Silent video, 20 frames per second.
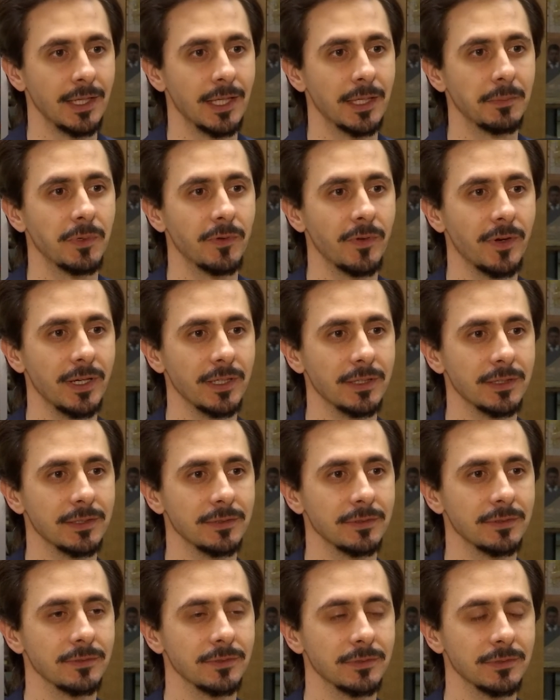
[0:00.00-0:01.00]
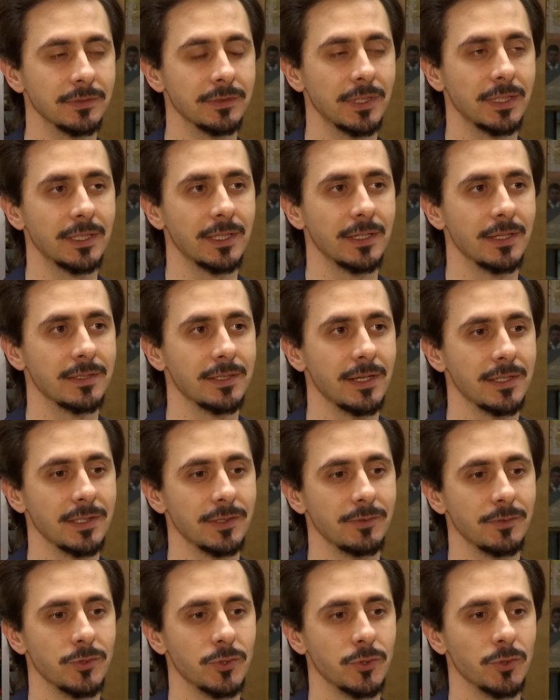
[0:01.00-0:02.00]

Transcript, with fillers: И бывает, э, они рассказывают,